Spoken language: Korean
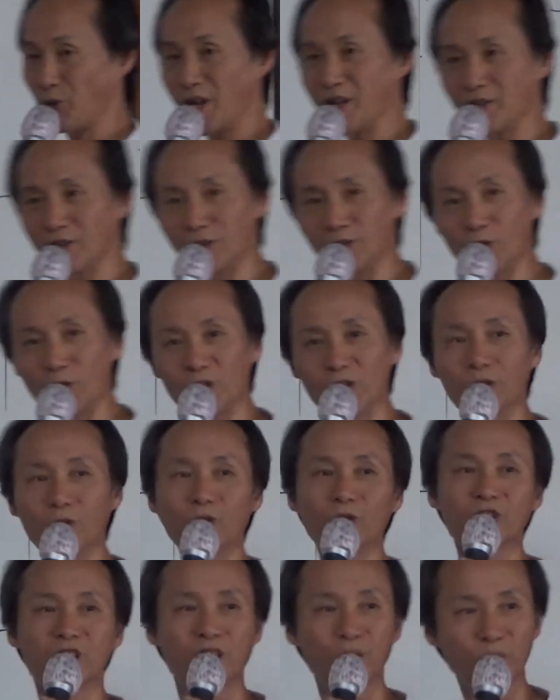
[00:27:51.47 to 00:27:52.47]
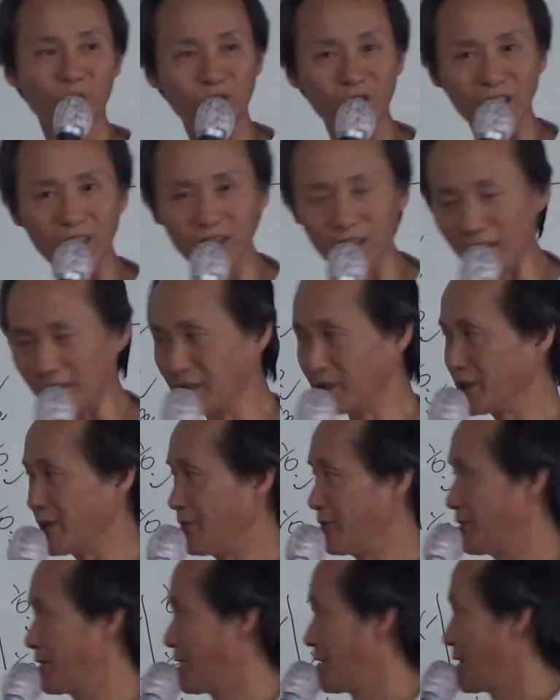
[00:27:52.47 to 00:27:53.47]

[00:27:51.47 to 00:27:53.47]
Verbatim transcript: 왜 열로 읽고 십으로 읽느냐 이거예요.